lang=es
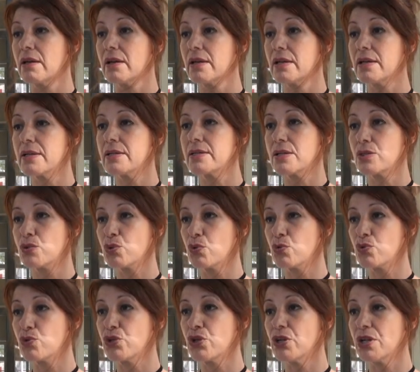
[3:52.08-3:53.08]
eh, se
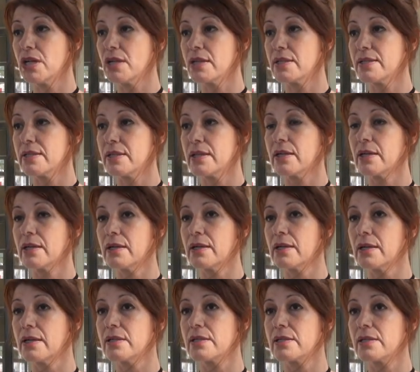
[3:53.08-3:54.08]
solucionan y se,
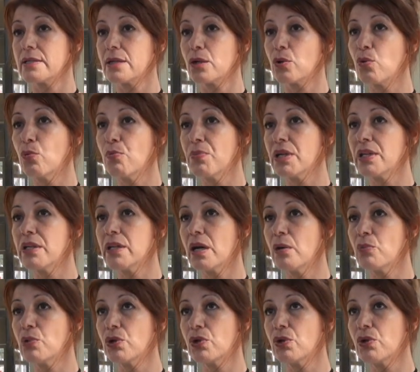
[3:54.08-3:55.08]
cumple,
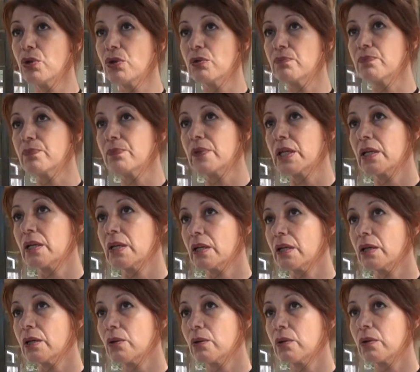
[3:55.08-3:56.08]
digamos, con,
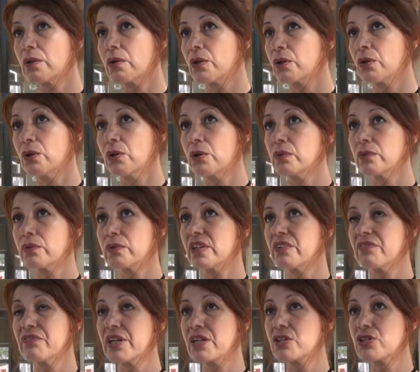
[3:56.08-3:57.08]
con,
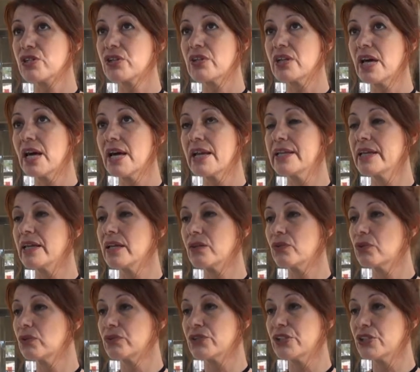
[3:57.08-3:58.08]
refaccionar y
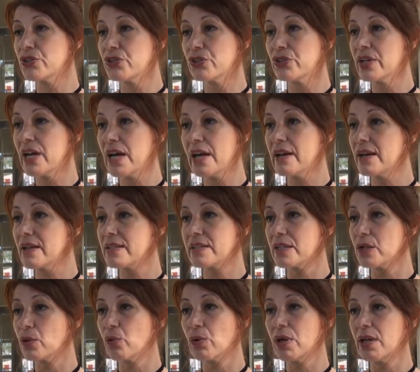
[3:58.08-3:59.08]
acondicionar las
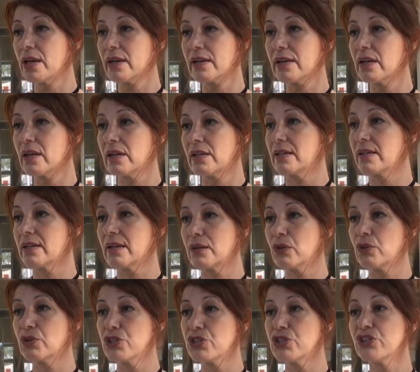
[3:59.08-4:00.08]
escuelas, que las, las
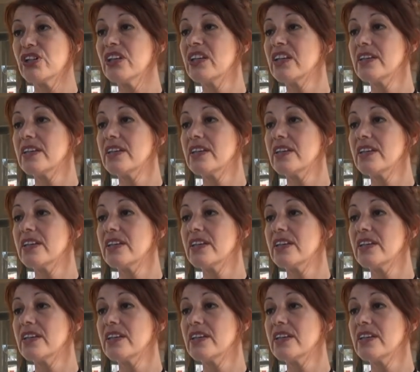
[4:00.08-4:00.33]
condiciones